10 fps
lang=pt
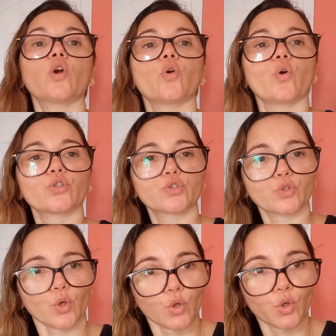
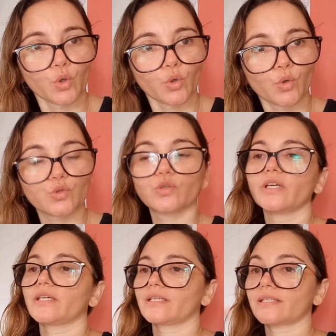Gostoso,
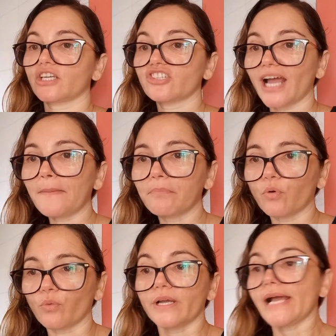que seja
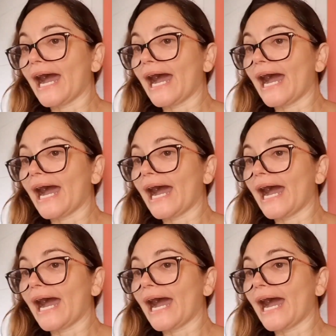bom.